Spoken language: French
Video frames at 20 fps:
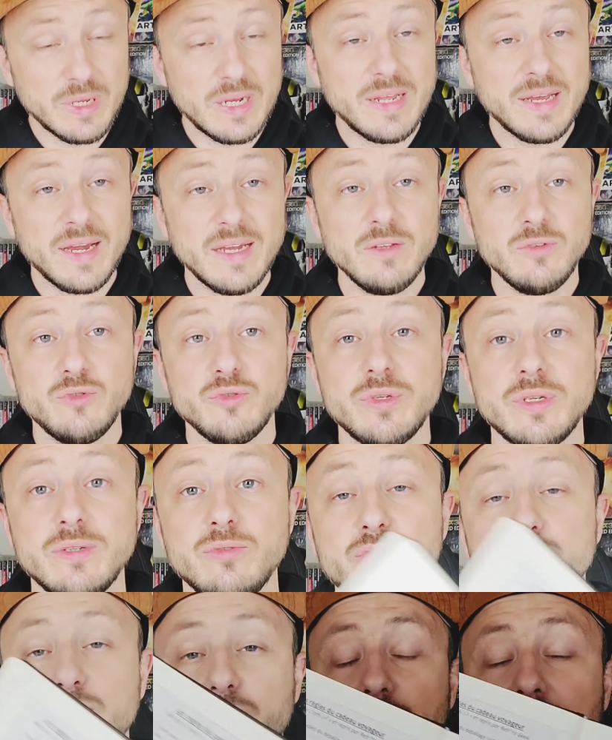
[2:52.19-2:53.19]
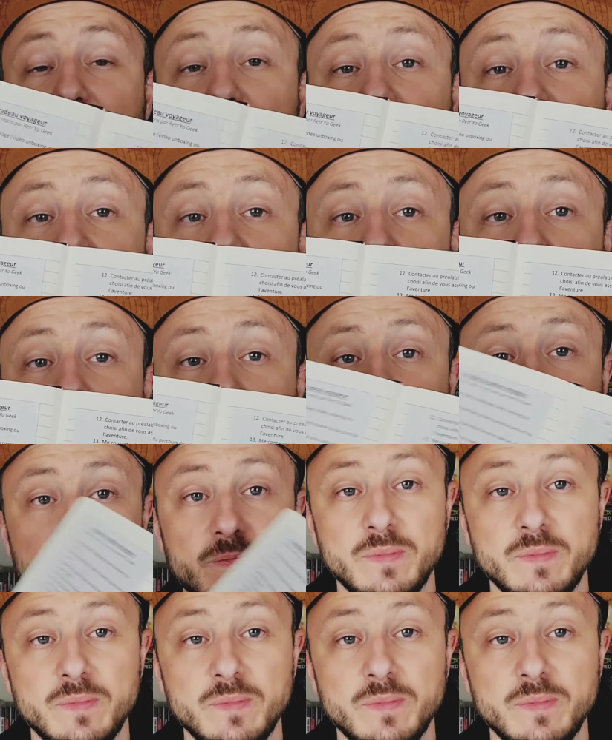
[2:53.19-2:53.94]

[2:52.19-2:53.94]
a les règles du, colis voyageur.